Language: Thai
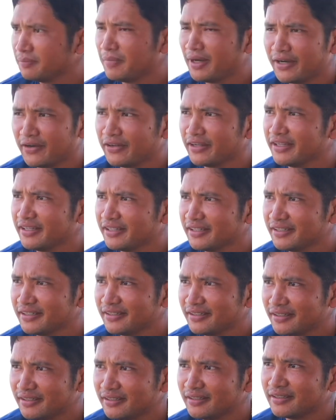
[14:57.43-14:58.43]
จะมาหน่อย
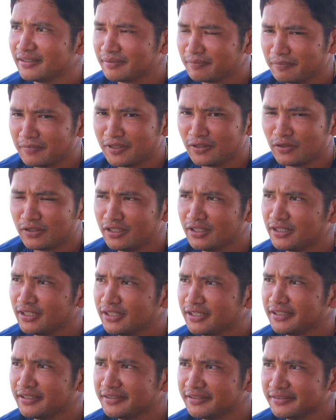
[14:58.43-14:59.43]
ครับมานอนทุก
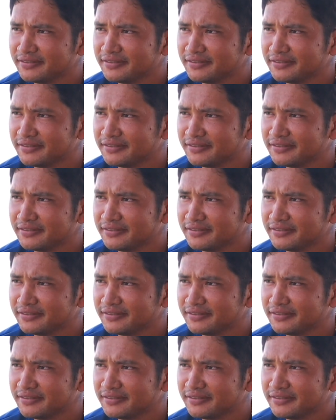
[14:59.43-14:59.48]
คืน